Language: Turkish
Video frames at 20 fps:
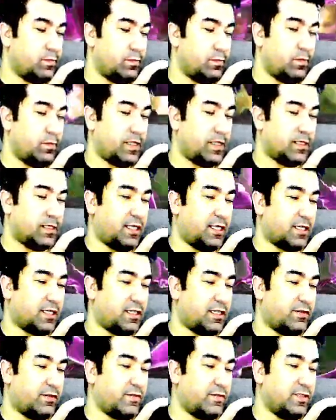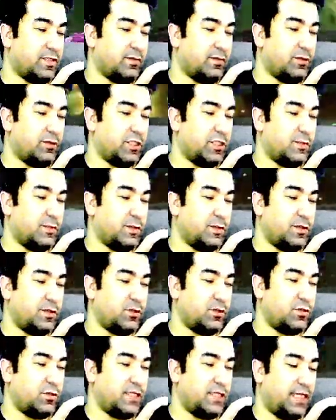Bak Dark Ark'ın da bu esprisi
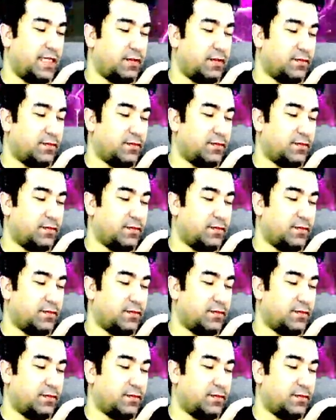güzel.